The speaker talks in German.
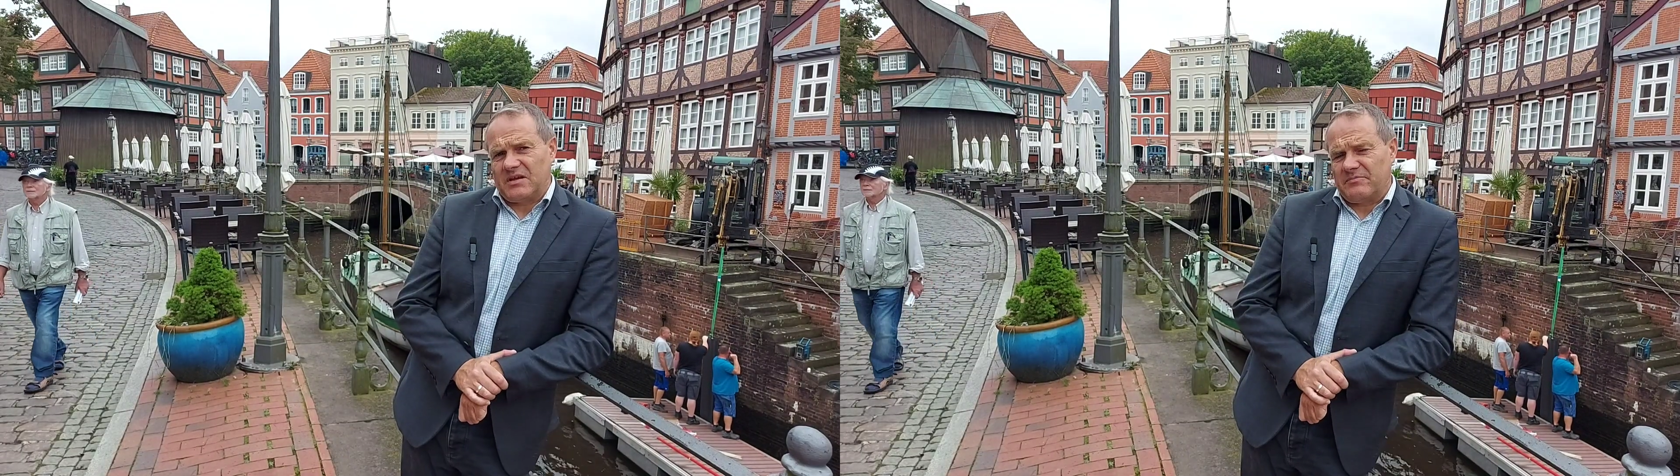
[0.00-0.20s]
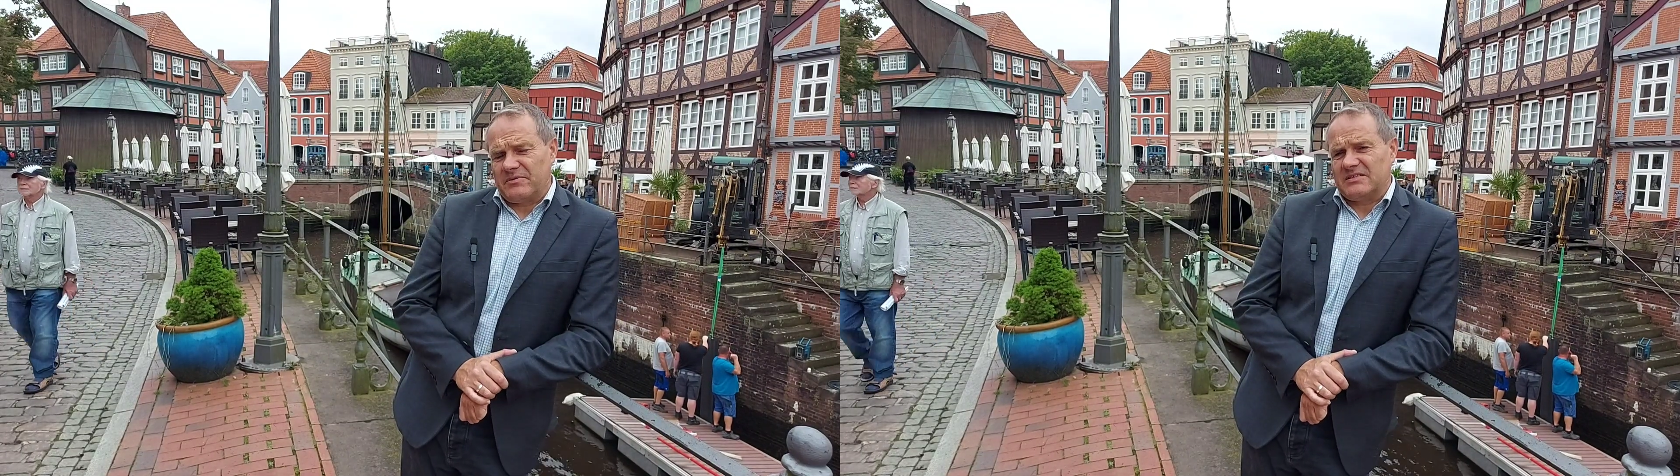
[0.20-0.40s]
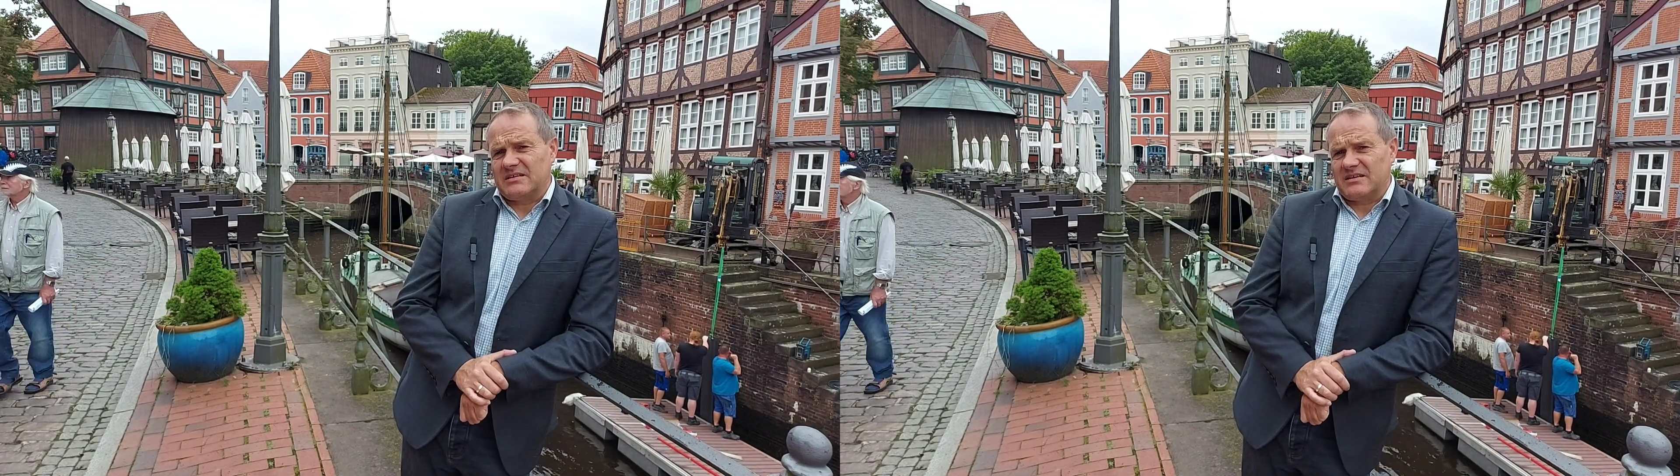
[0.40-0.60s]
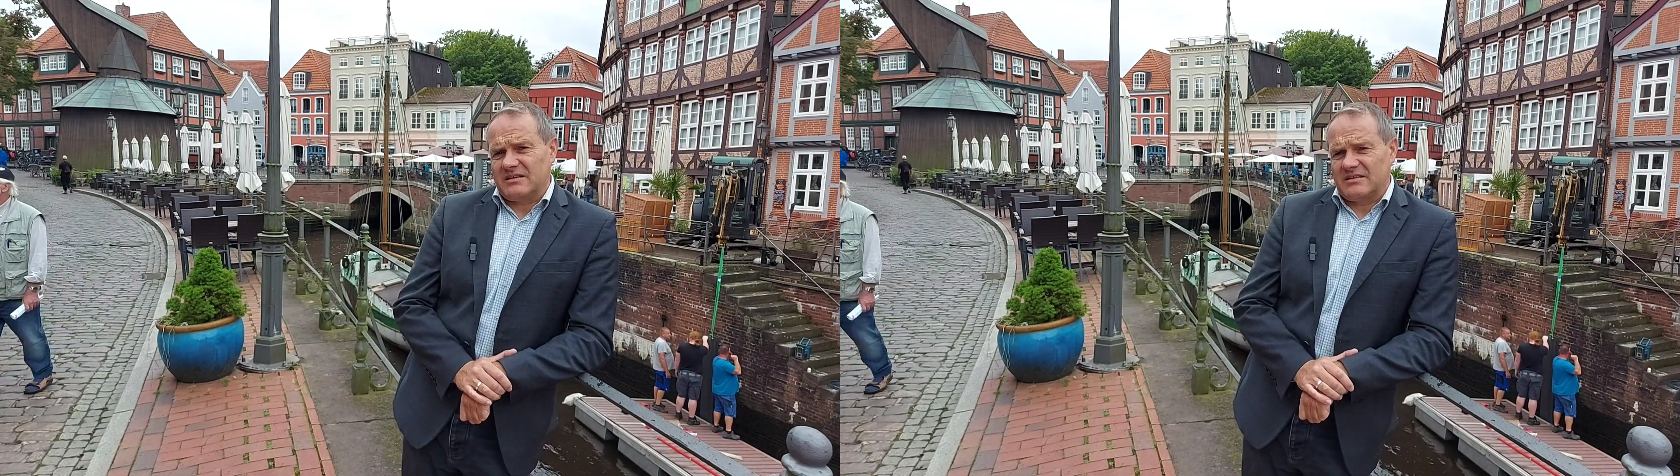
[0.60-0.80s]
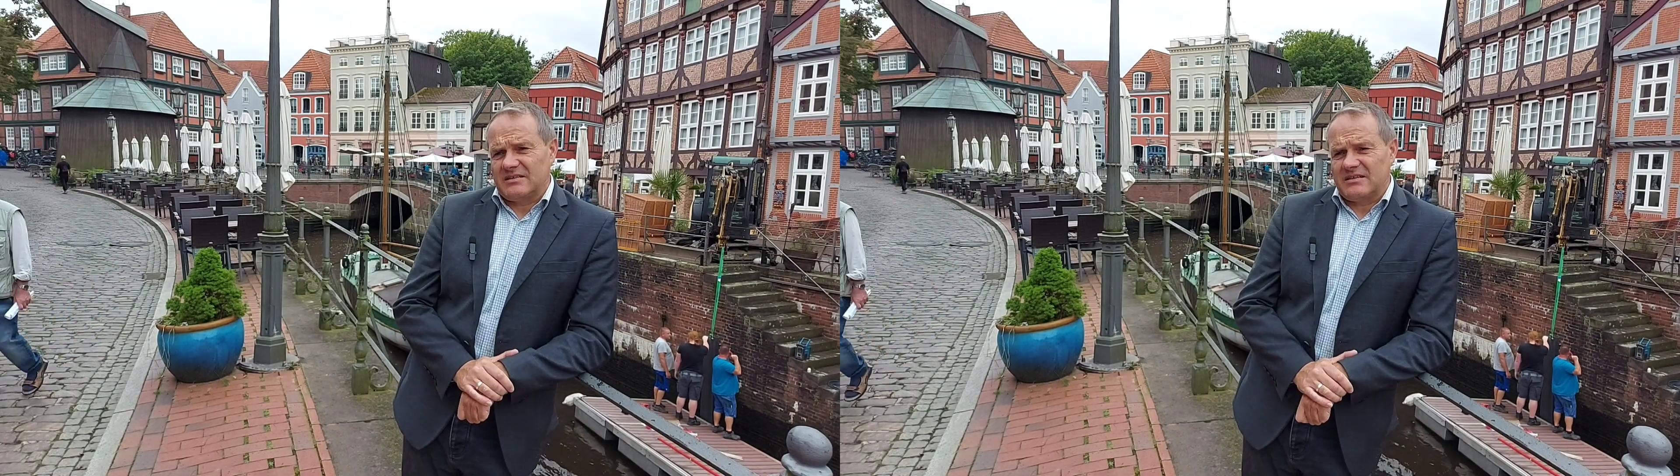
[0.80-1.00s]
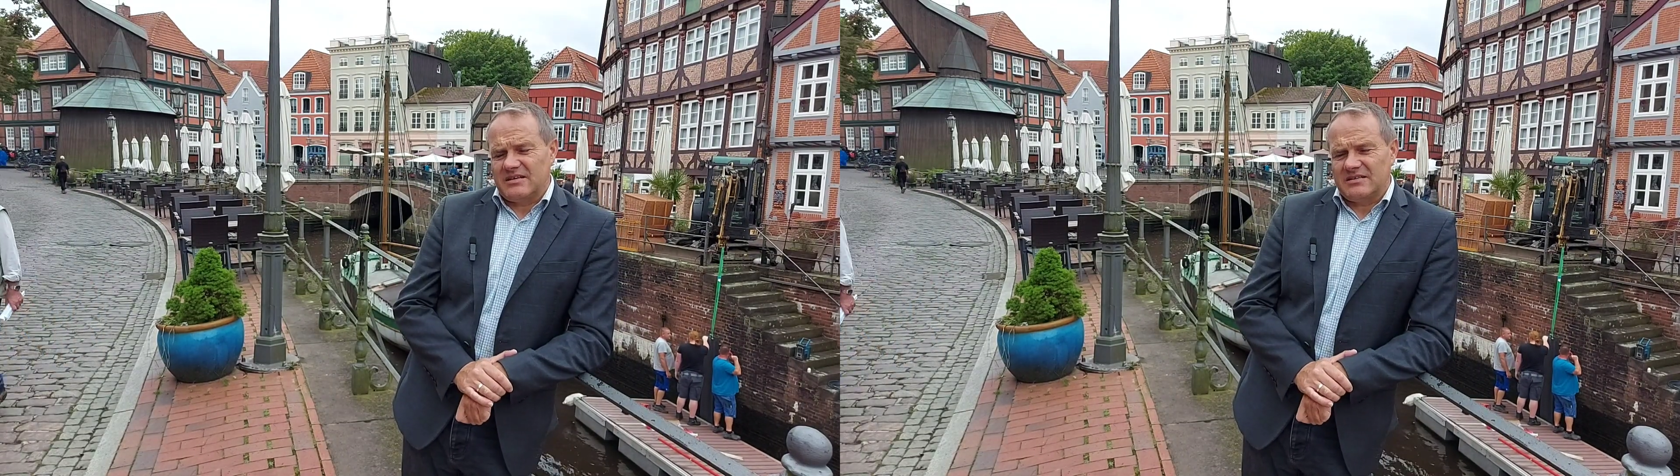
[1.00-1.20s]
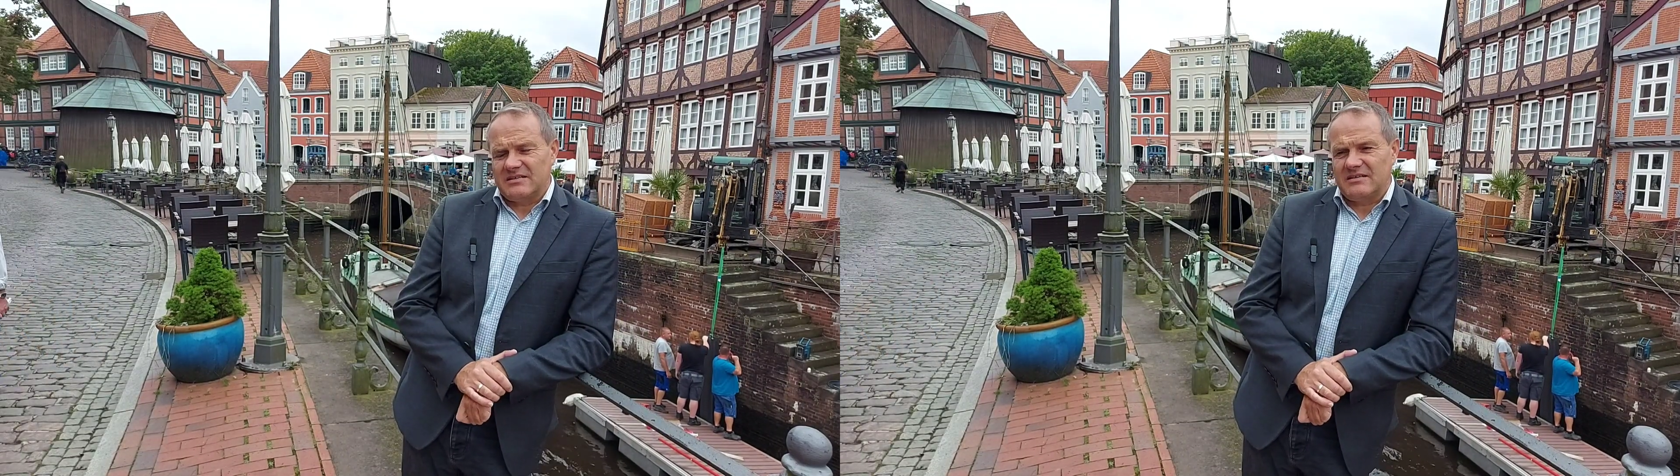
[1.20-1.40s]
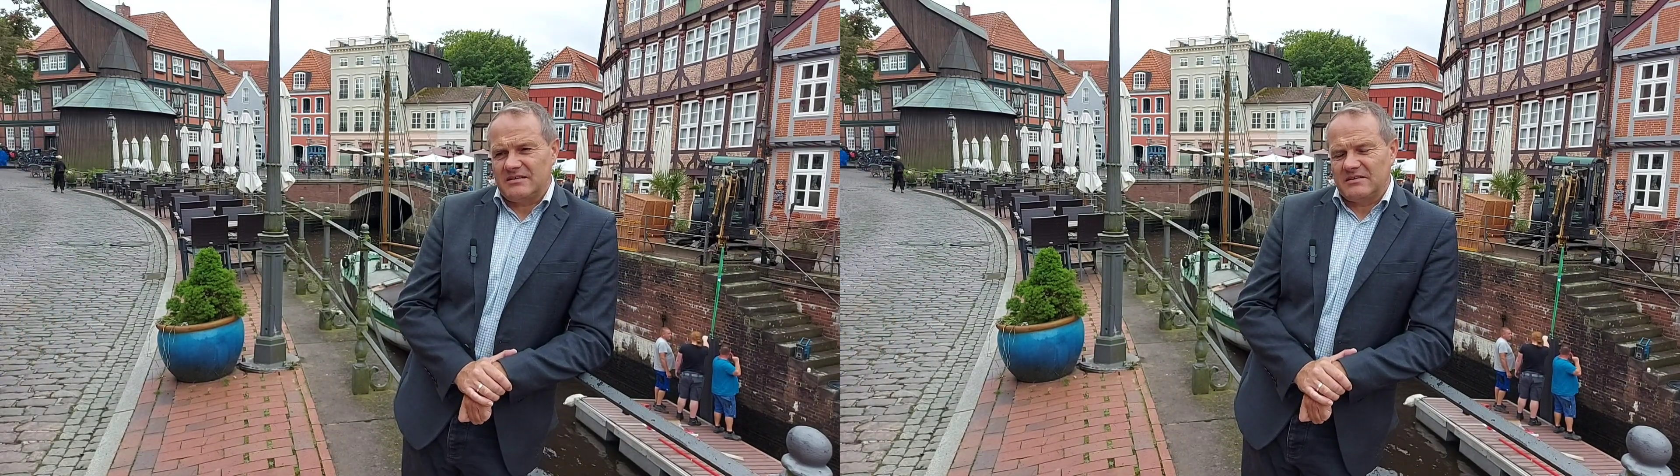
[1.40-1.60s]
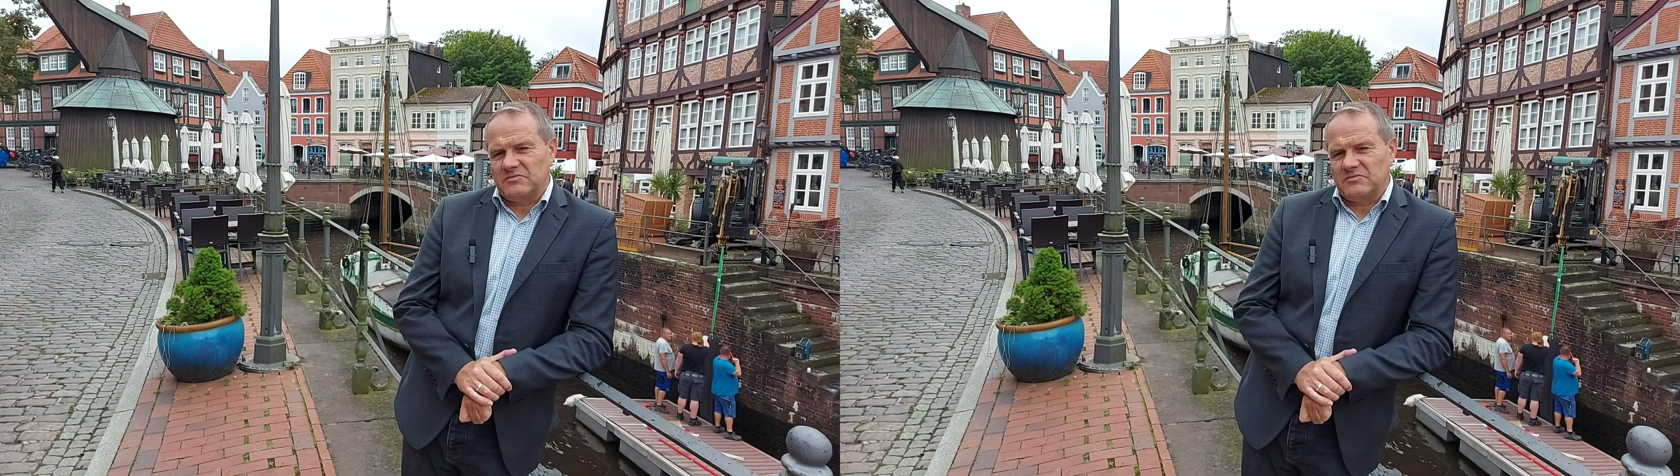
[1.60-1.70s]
kann man sagen, ist an erster Linie